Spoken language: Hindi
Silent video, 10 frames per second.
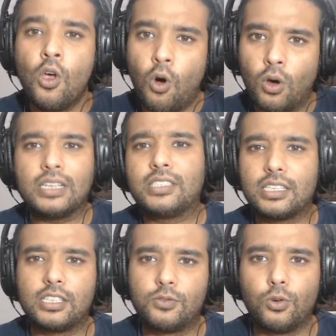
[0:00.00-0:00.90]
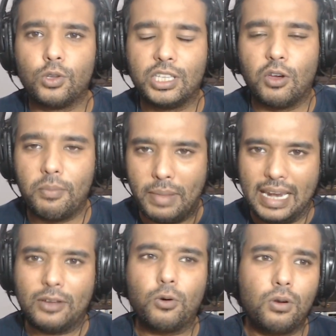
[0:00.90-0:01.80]
और अनसक्सेसफुल होते हैं और मेरे
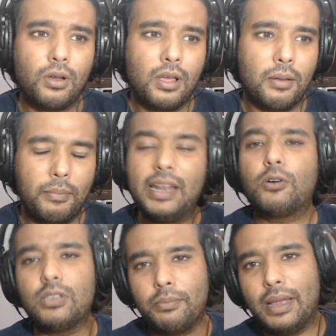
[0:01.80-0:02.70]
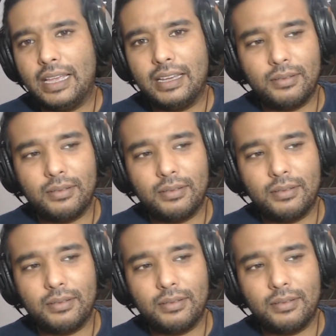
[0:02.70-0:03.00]
को मेरे को जब मैंने